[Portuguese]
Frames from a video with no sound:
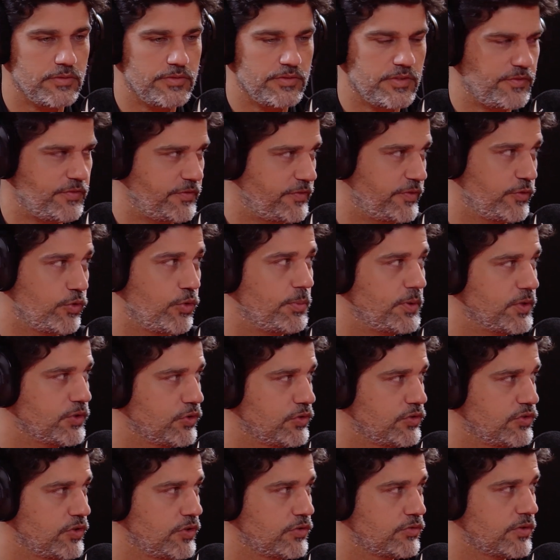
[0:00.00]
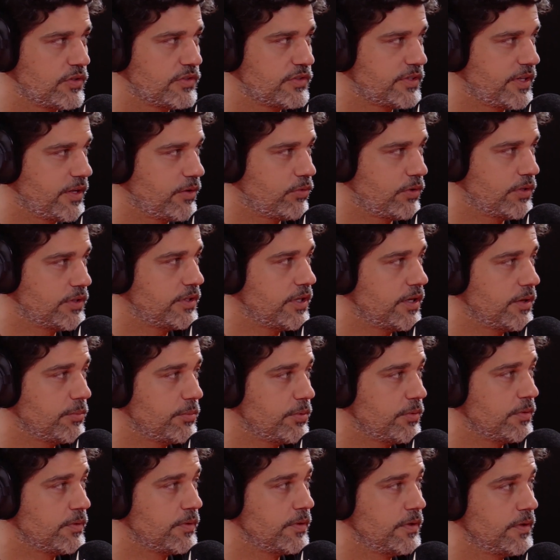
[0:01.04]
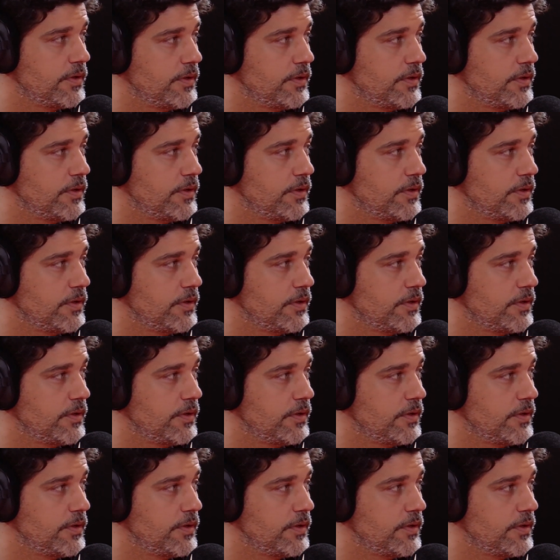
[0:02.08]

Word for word: Você Sim. completou 18 anos, você tem quanto tempo?